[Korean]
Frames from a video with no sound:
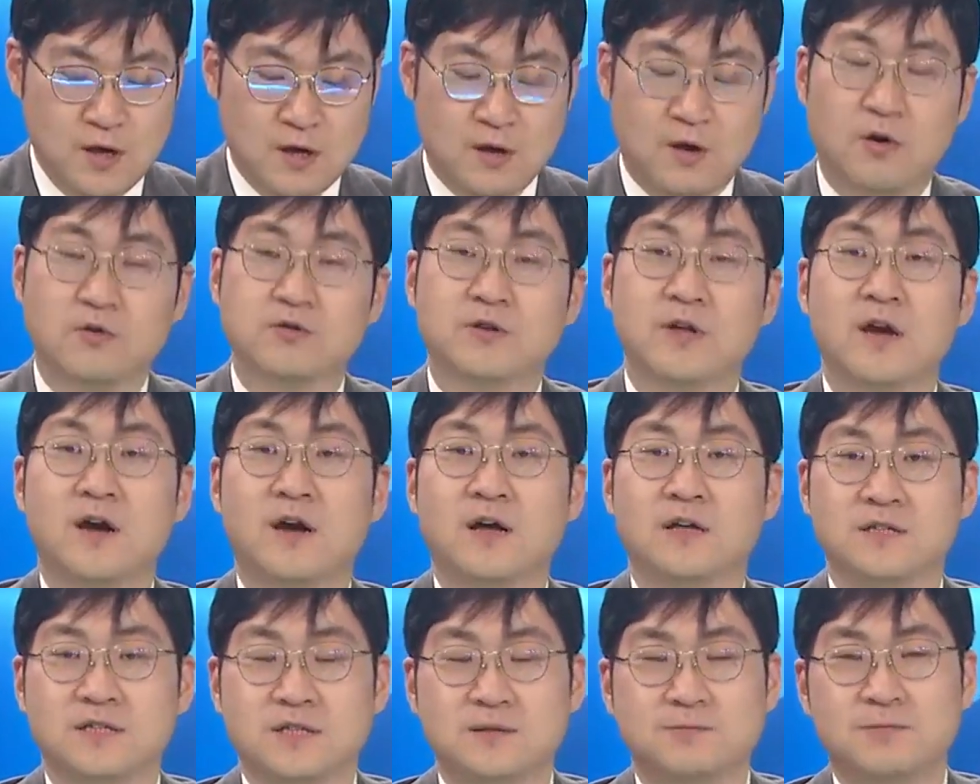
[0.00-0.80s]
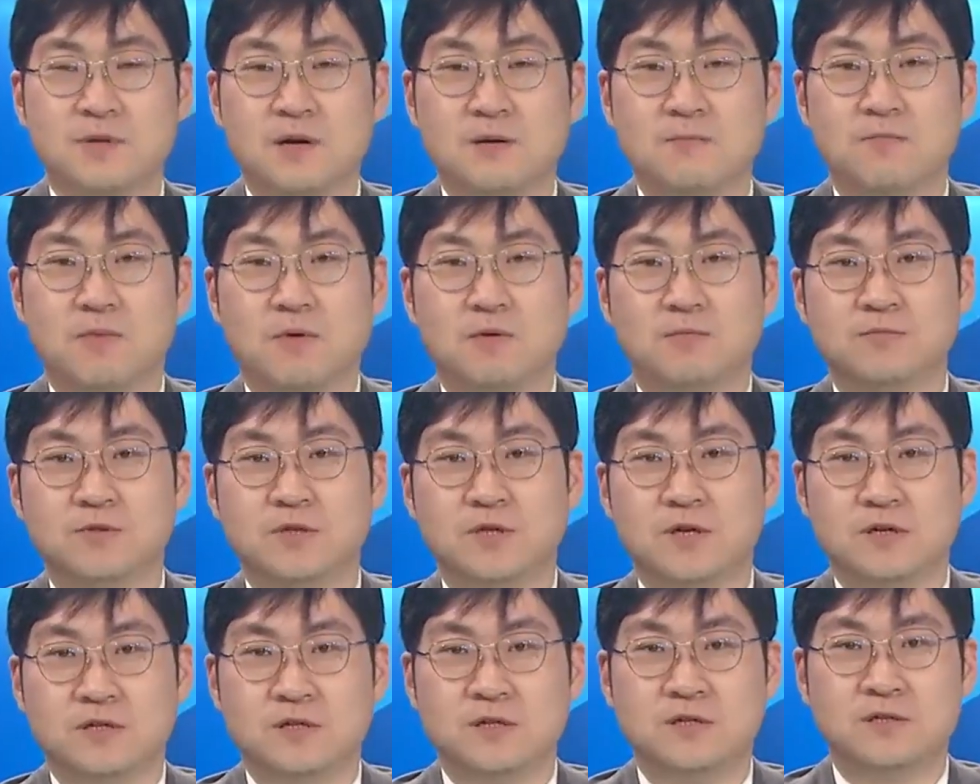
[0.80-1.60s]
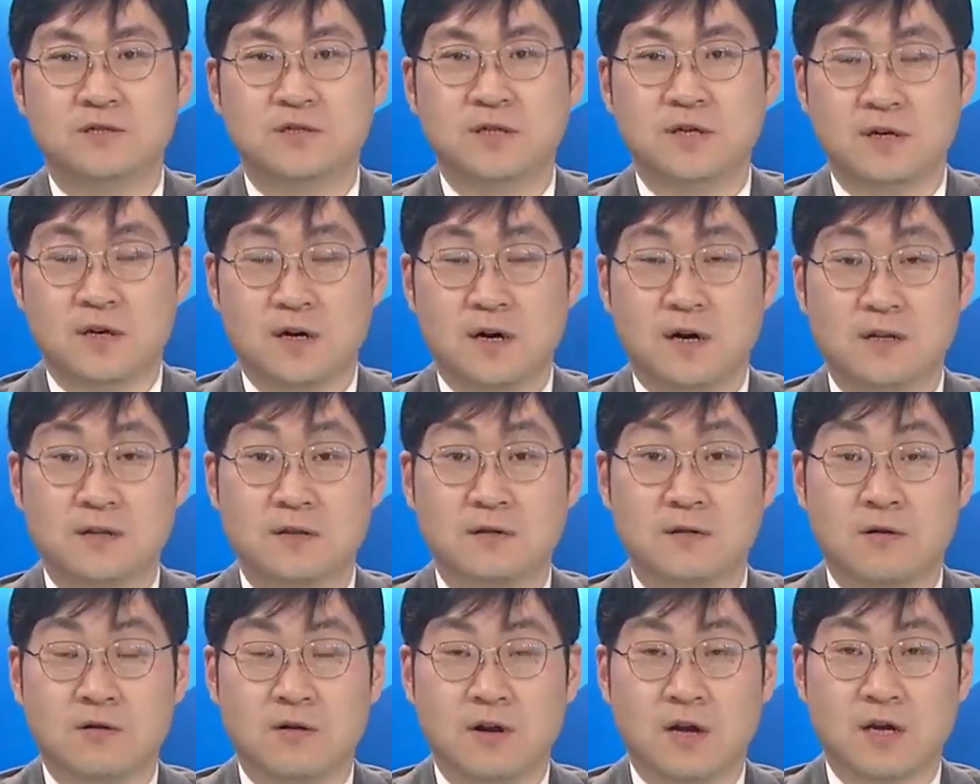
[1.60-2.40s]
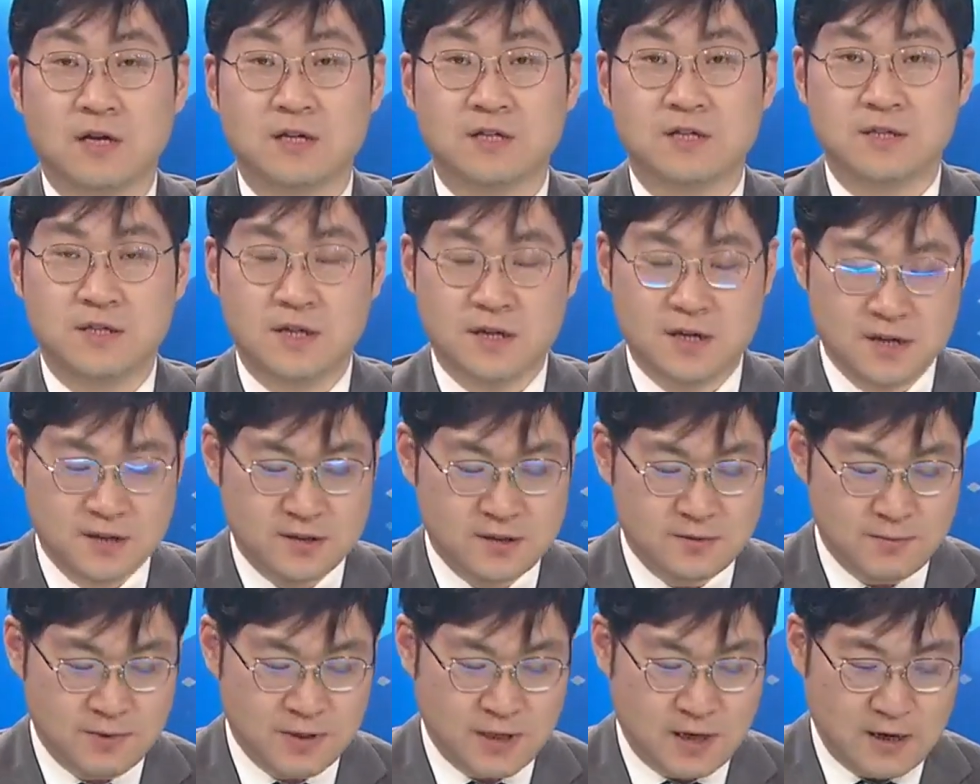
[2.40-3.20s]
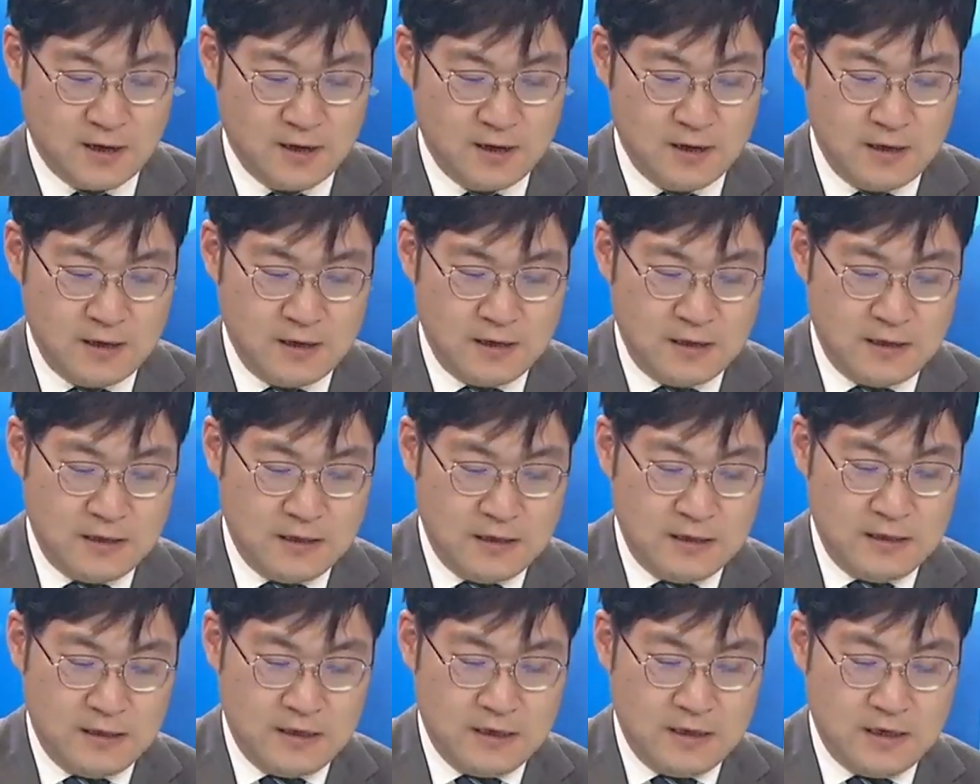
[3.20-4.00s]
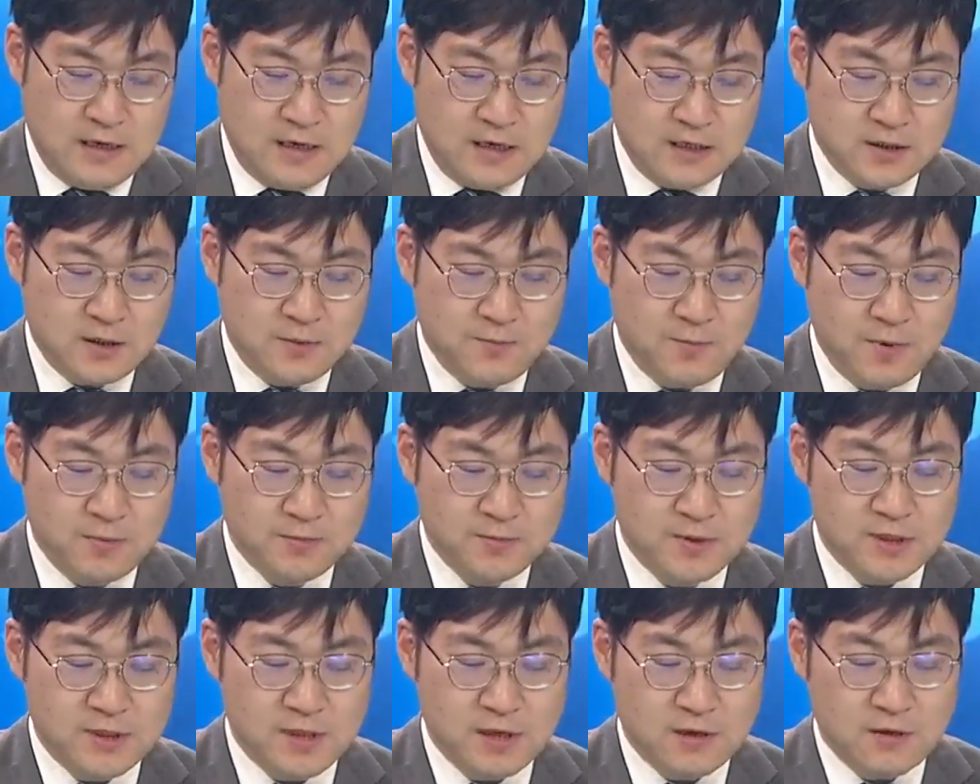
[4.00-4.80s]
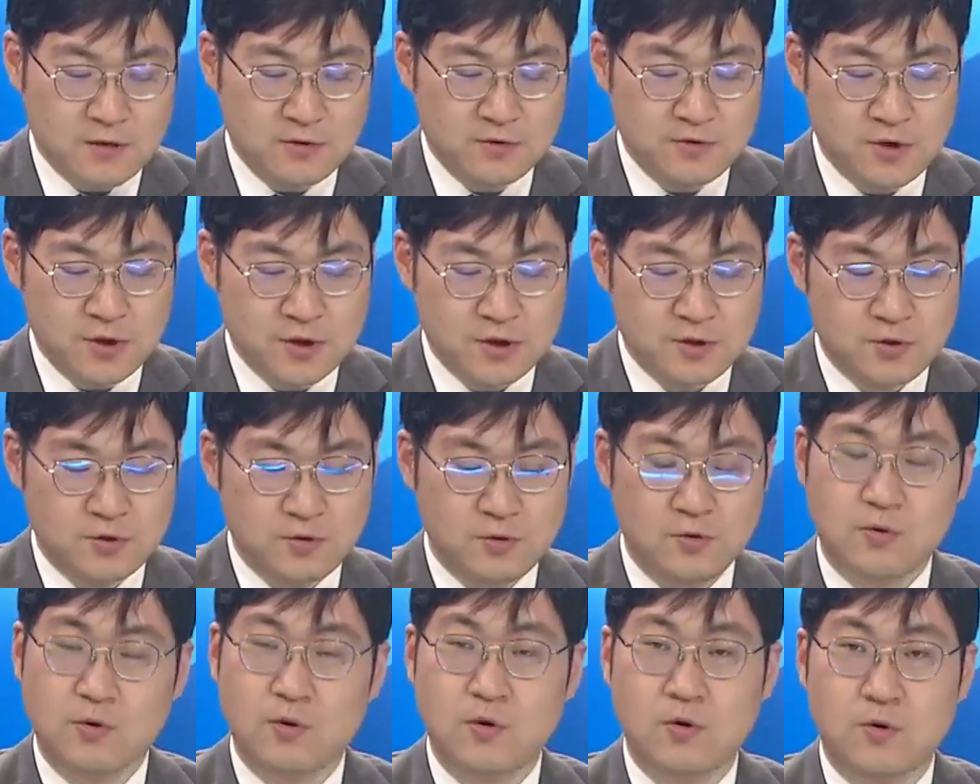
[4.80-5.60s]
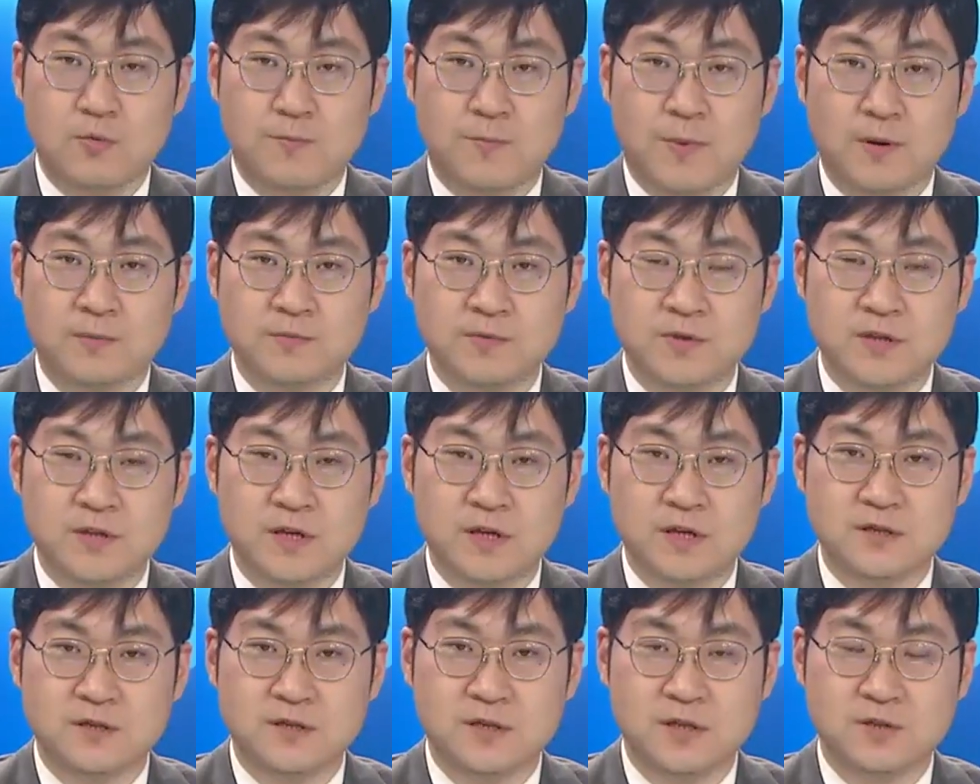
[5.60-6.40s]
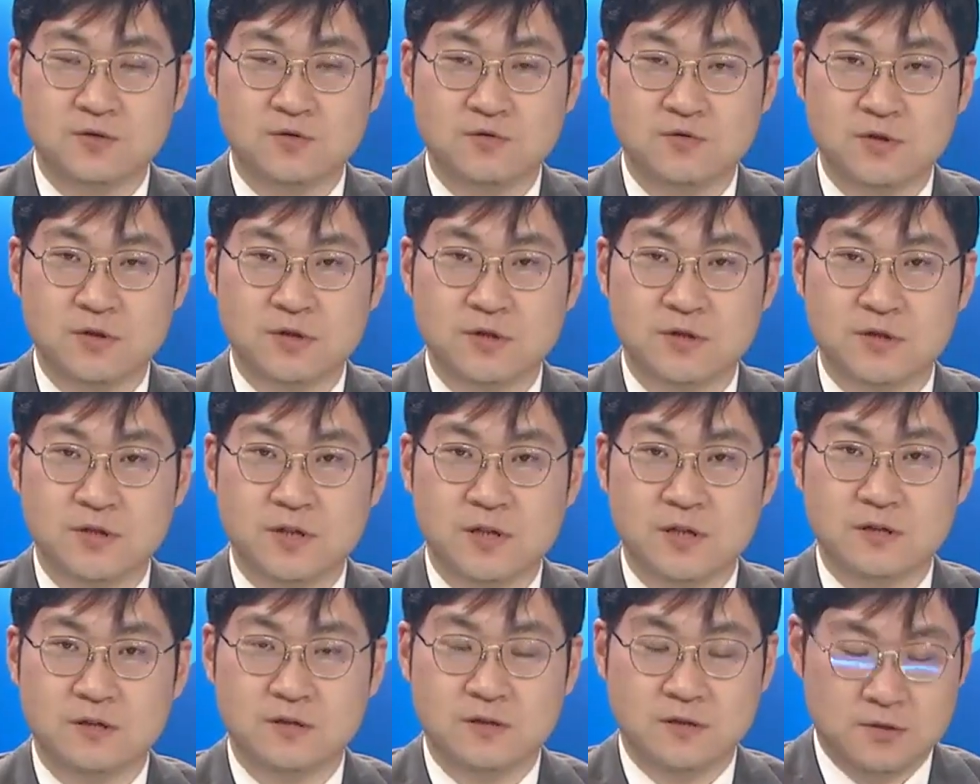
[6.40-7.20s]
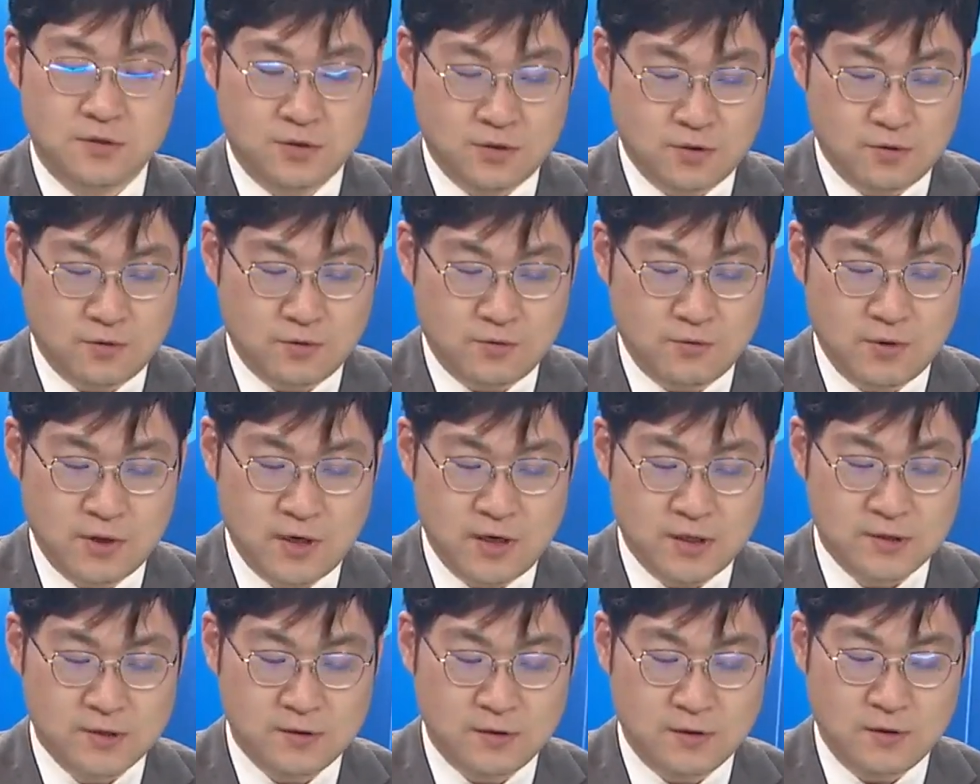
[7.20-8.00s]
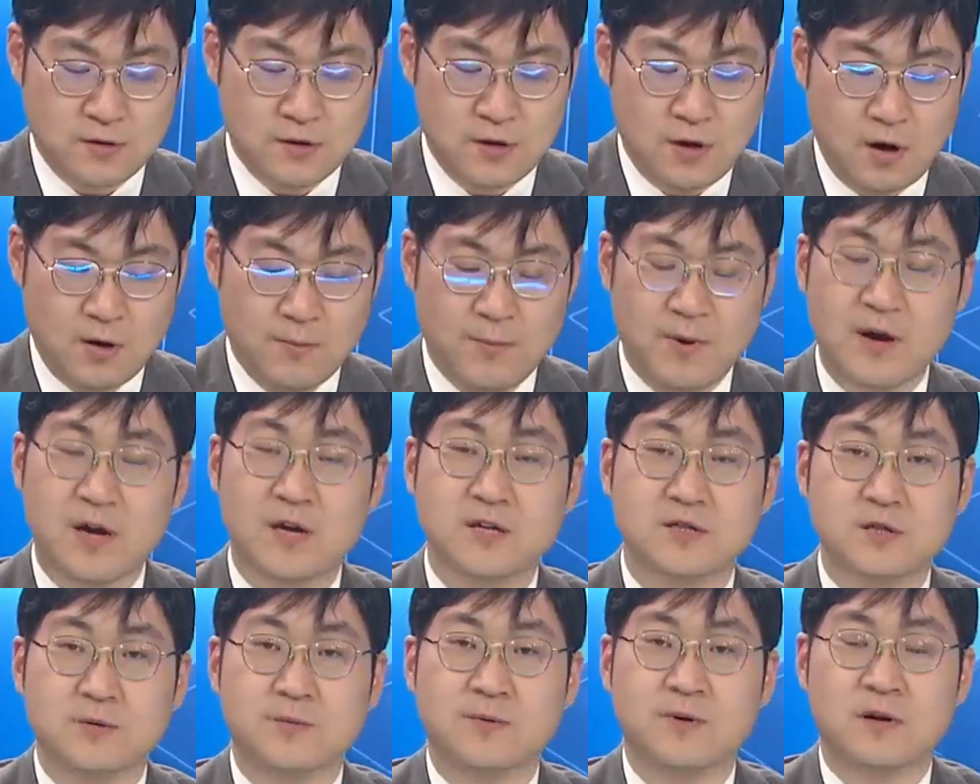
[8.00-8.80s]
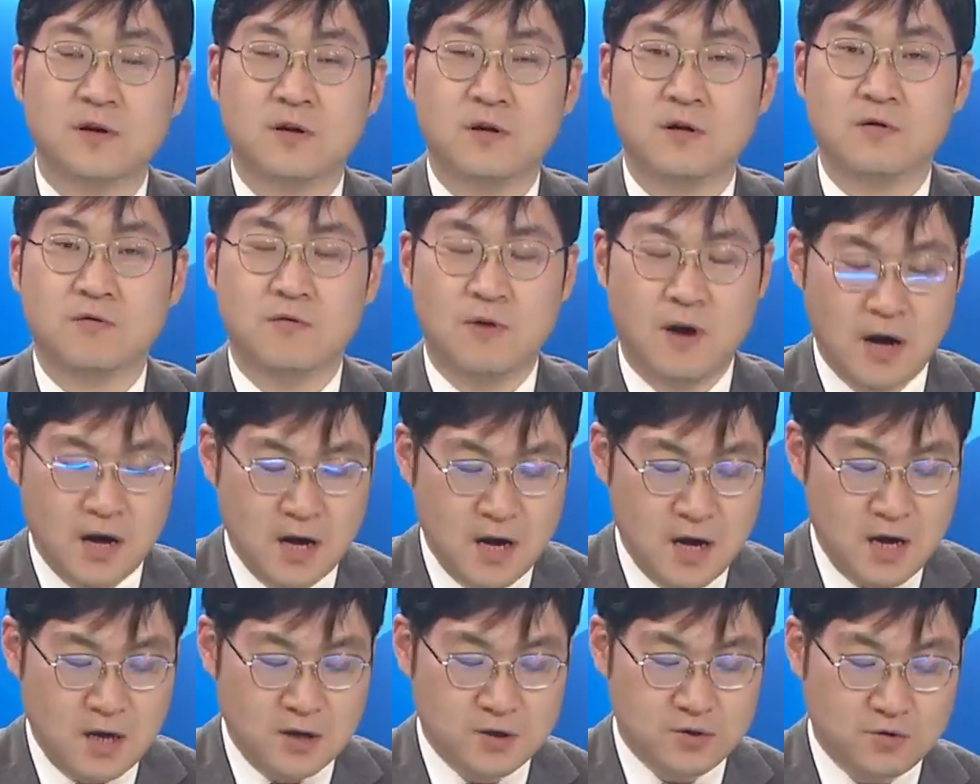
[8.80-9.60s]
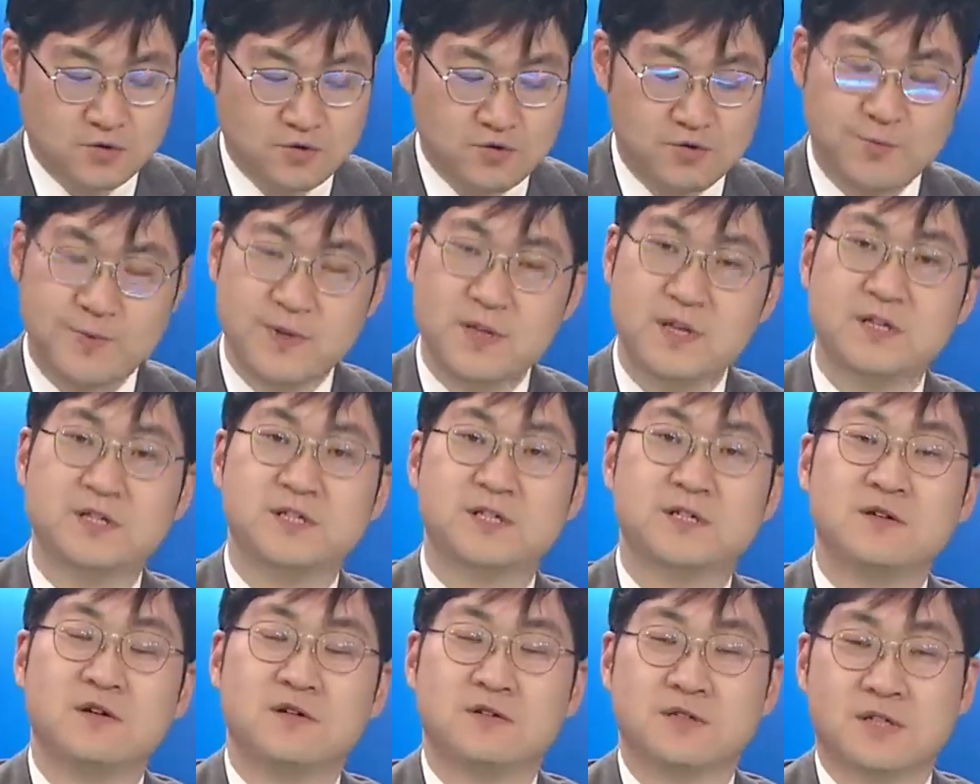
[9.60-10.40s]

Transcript: 거대한 집단 범죄의 실체가 드러나기 시작했습니다. 네. 성범죄 사건 최초로 범죄단체 조직죄를 적용을 해서 엄하게 처벌한 결과 조주빈이 징역